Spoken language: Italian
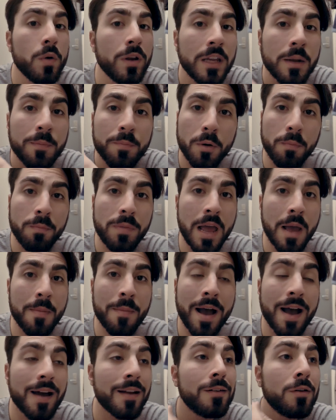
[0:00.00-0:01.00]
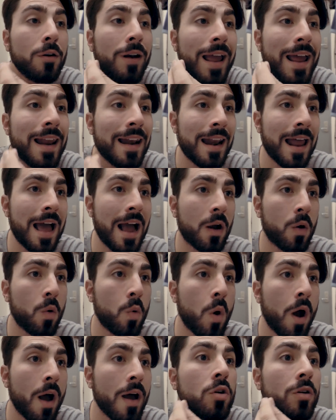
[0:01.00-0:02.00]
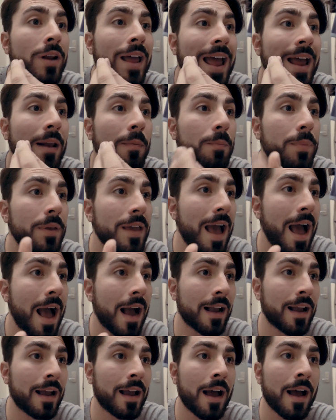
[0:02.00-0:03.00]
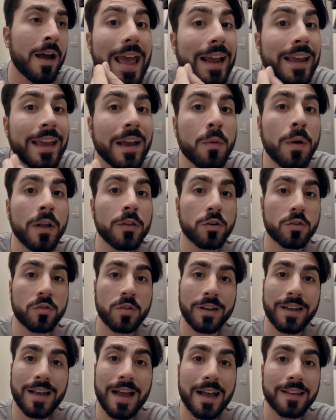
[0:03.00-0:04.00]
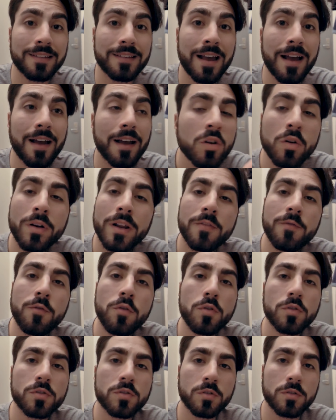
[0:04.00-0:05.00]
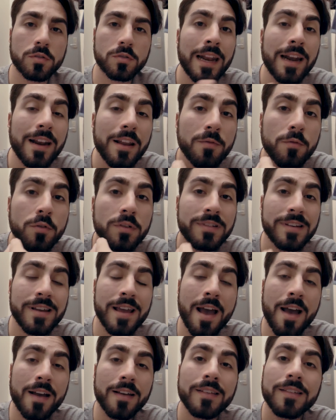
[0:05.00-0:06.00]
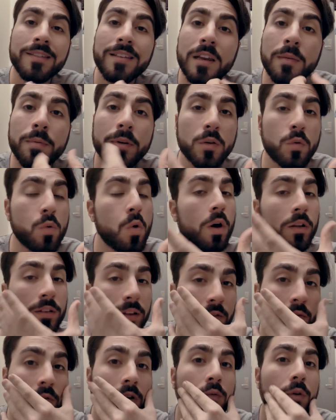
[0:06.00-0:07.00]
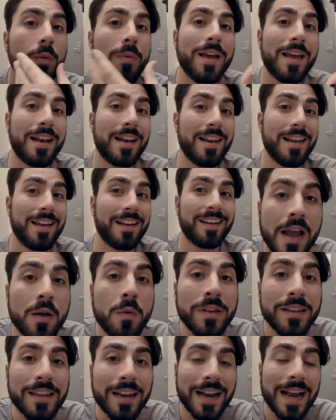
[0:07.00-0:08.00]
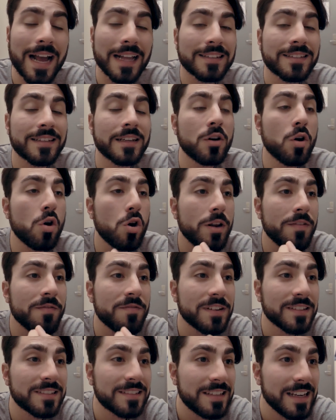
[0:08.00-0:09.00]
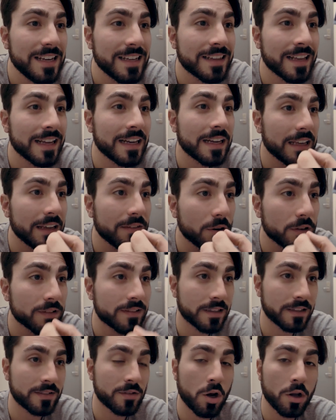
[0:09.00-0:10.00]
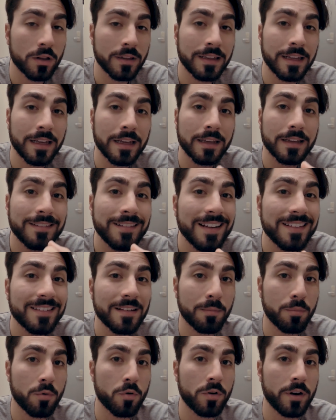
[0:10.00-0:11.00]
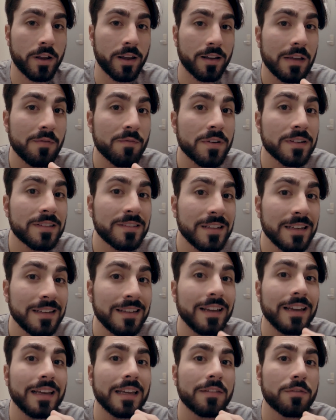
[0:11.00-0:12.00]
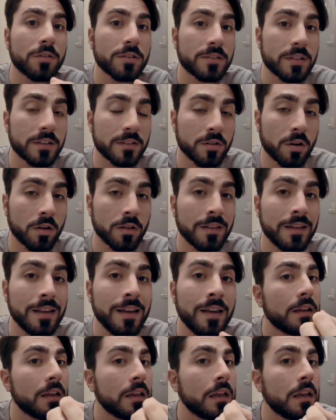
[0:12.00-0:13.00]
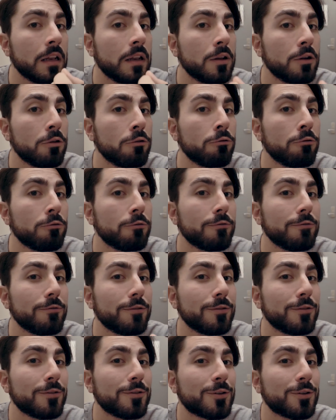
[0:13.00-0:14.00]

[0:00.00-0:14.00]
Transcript: Quindi il problema non è l'acqua, non è il pH, è che quando sto a casa sono nervoso e la nervosia si ripercuote sulla tua pelle. E quindi ragazzi, non investite i vostri soldi nei saponi, investite i vostri soldi contro la nervosia.